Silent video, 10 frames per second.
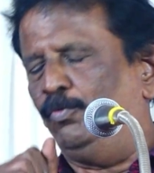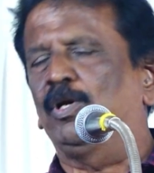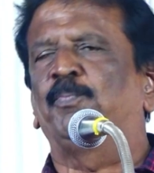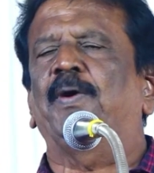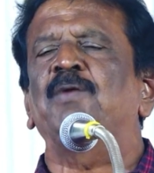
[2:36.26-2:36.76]

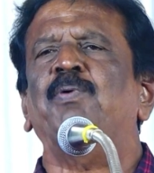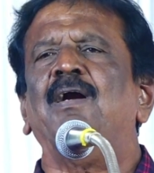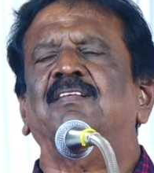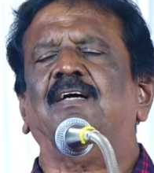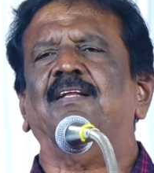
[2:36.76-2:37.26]
ஒரு
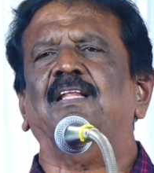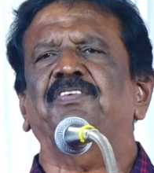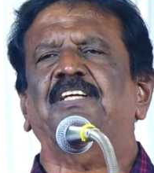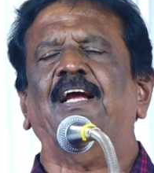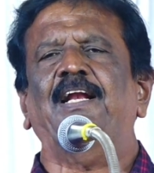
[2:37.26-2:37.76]
பண்பாடு சார்ந்த
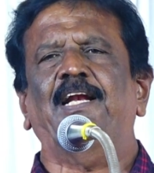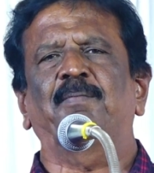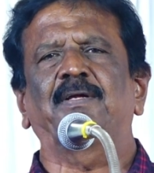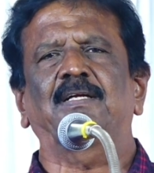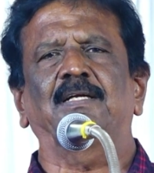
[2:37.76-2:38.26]
விஷயங்களை
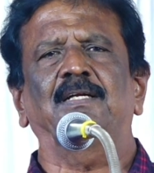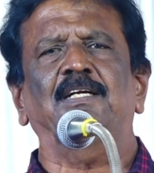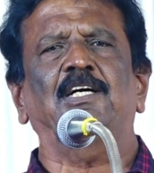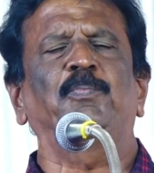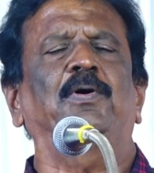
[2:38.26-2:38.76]
நாம் இருக்குது
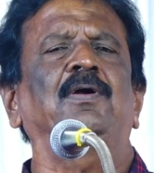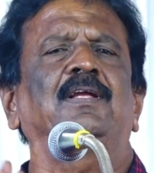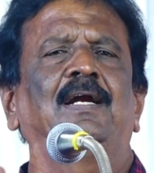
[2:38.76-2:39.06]
அப்போ